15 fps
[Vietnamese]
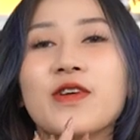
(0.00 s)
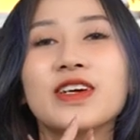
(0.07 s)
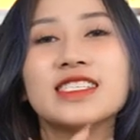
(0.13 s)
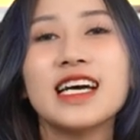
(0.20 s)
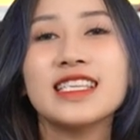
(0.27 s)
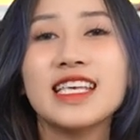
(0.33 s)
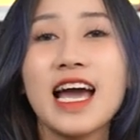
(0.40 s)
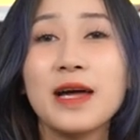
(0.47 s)
Và ngoài
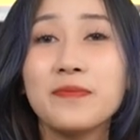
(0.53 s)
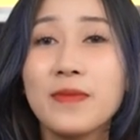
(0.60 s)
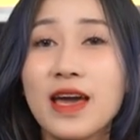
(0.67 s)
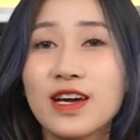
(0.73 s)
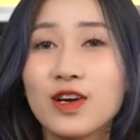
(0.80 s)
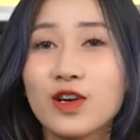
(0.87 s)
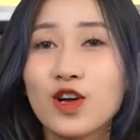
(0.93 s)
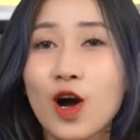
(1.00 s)
ra thì
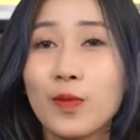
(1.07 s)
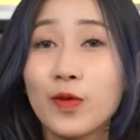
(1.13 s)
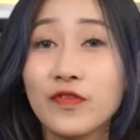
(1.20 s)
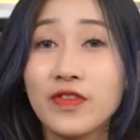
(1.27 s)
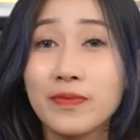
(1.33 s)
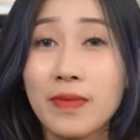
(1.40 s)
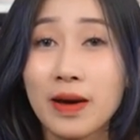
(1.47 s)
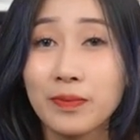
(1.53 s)
HP còn có một
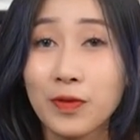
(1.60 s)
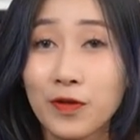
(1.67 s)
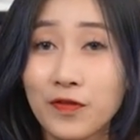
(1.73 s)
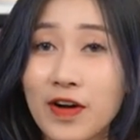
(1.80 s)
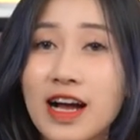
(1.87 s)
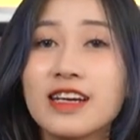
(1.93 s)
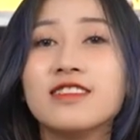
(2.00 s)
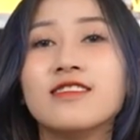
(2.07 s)
phiên bản màu
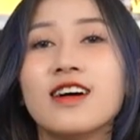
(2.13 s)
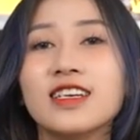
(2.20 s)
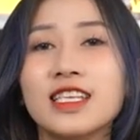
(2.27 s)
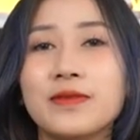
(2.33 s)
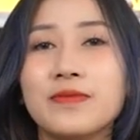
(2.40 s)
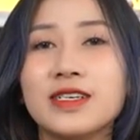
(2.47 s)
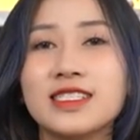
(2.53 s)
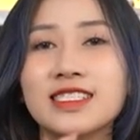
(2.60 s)
vàng nữa
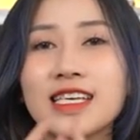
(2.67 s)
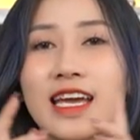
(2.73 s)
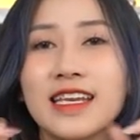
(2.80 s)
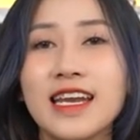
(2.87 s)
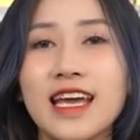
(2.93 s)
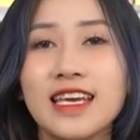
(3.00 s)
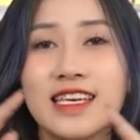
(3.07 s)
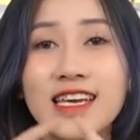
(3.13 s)
thì mình sẽ
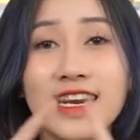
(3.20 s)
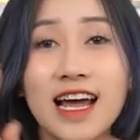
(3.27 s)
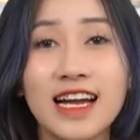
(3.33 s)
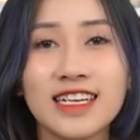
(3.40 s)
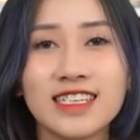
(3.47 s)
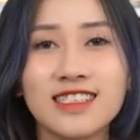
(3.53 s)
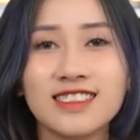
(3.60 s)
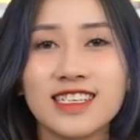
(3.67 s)
để hiện
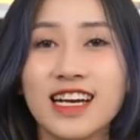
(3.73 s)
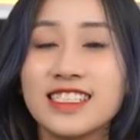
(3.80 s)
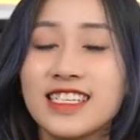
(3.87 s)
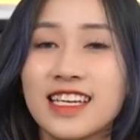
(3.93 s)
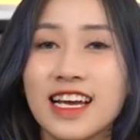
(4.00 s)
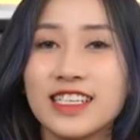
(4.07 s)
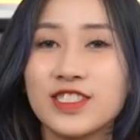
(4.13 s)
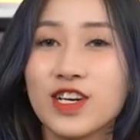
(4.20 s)
ảnh ở ngay
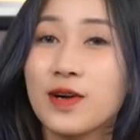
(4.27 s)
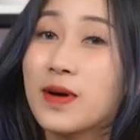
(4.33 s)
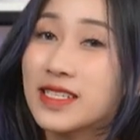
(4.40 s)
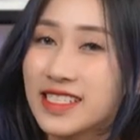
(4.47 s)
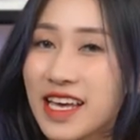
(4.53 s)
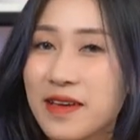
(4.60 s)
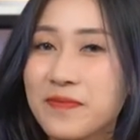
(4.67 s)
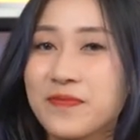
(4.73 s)
trên này cho các bạn
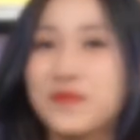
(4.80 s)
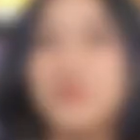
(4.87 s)
xem.